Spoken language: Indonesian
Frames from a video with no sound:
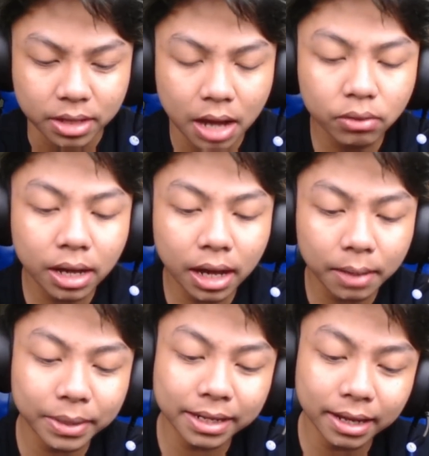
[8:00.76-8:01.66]
nah
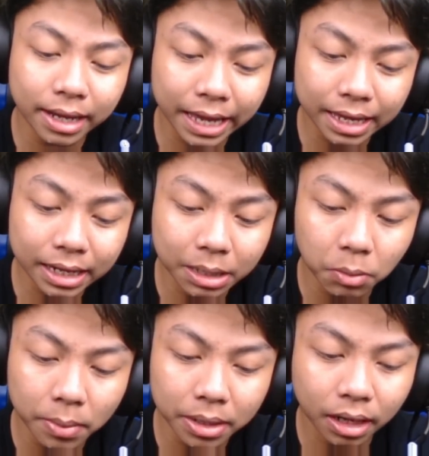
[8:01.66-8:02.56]
udah berdiri kayak gini
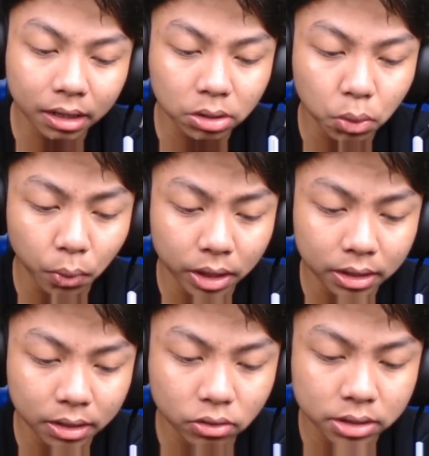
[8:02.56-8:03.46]
mobil yang kita
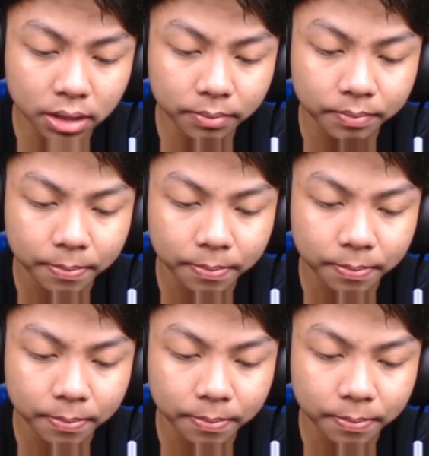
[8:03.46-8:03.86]
tungguin nosnya.